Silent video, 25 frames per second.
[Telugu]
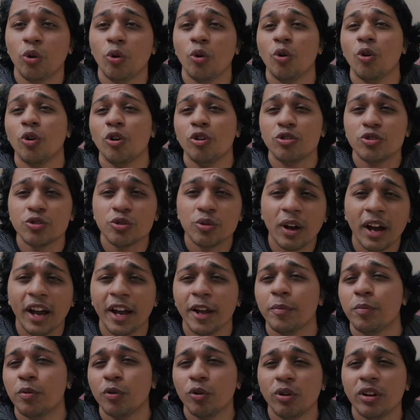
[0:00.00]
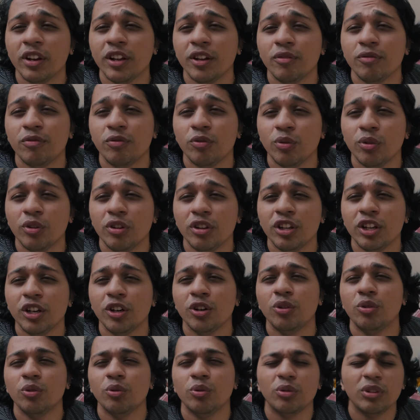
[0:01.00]
రోజు హై ప్రోటీన్ ఫుడ్
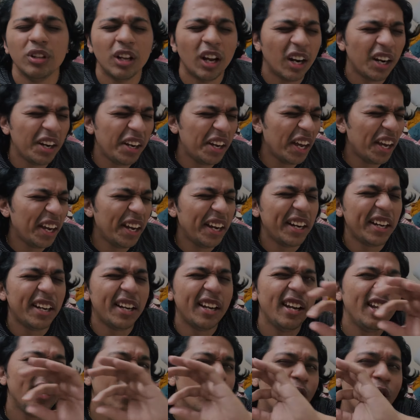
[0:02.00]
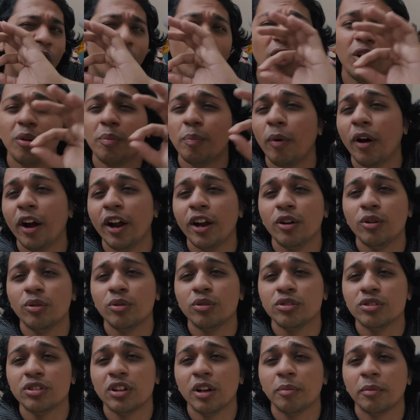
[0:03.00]
తింటూ నా డైట్ ని ఆన్ పాయింట్
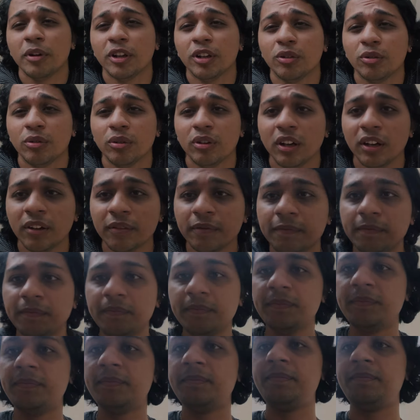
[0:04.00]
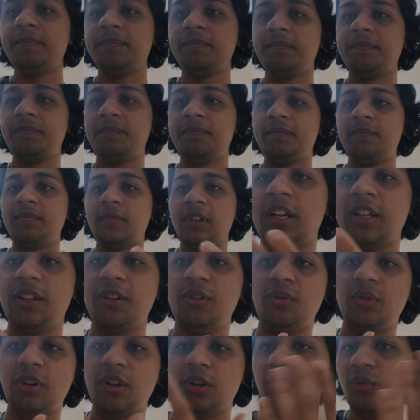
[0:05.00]
ఉంచుదాం అనుకున్నా అది
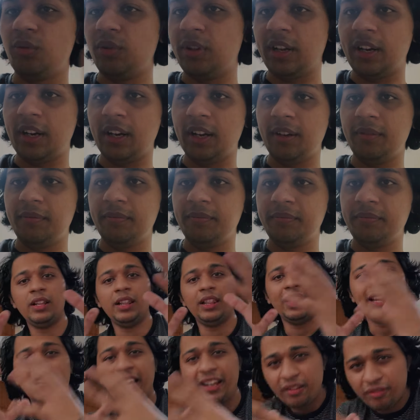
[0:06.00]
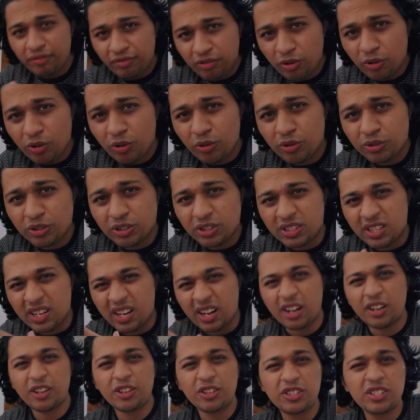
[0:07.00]
కూడా కుదరలా లైఫ్లో
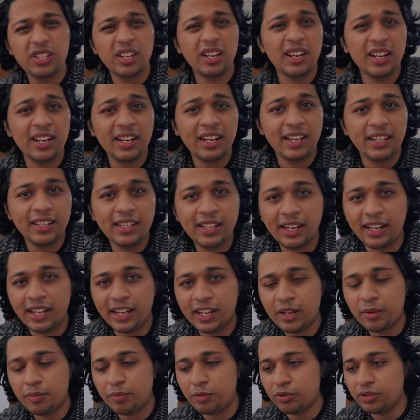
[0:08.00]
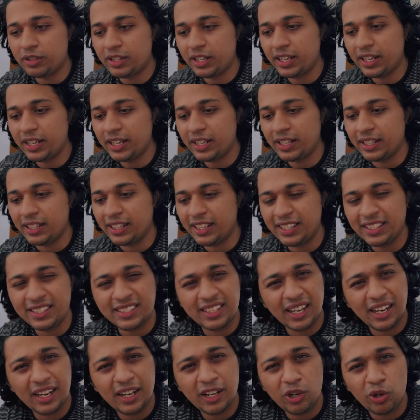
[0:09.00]
స్ట్రక్చర్ అనేది లేకపోతే నేను
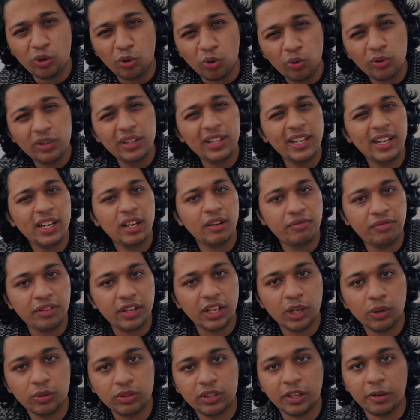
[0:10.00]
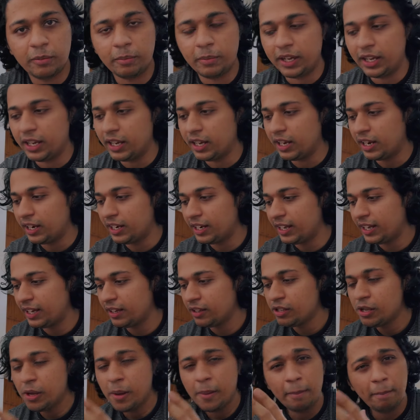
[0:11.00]
చాలా లోన్లీగా ఫీల్ అవుతాను భయ్య అంటే
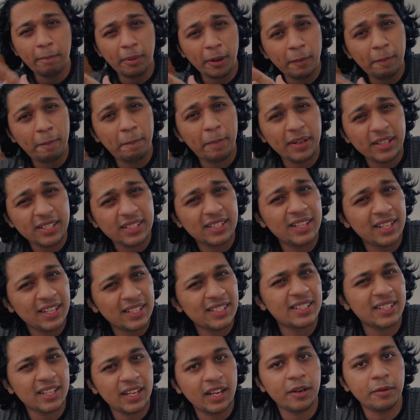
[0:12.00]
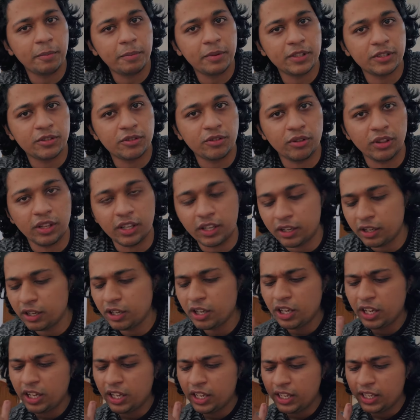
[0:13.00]
పర్పస్లెస్గా అనిపిస్తుంది
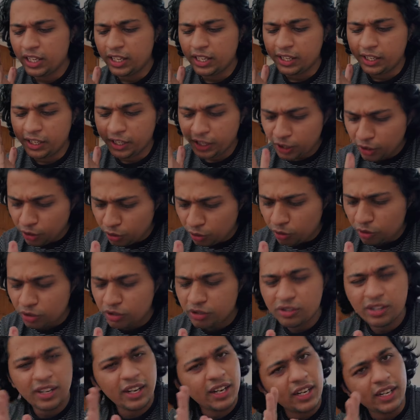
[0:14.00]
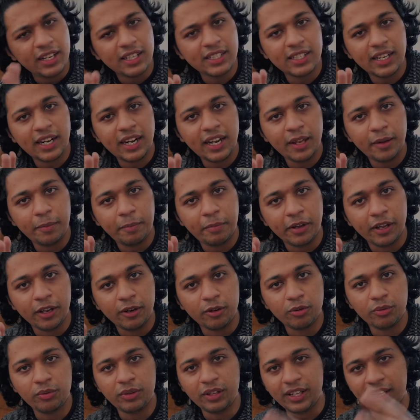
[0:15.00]
ఈ రోజు నేను డిసైడ్
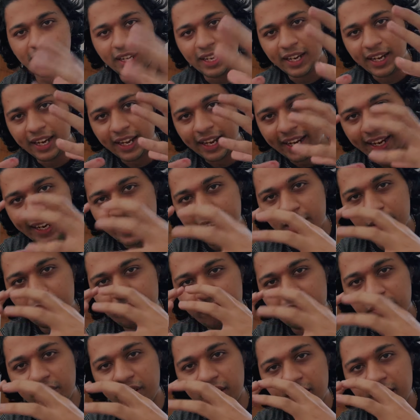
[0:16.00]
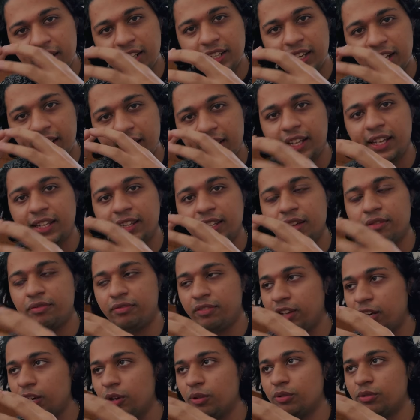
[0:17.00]
అయిపోయాను ఈ నెగిటివ్ ఫీలింగ్ నేను ఏదైతే
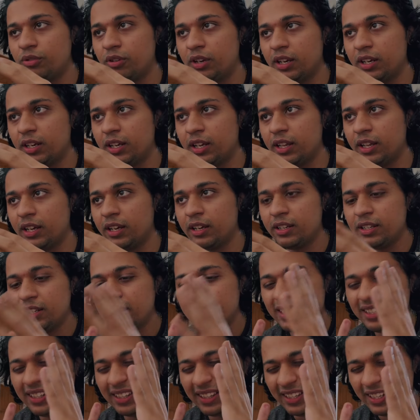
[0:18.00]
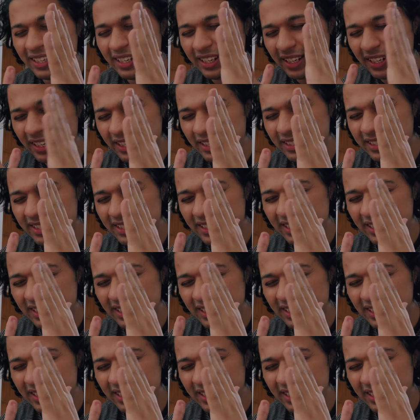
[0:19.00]
ఫీల్ అవుతున్నాను కదా దీని నుంచి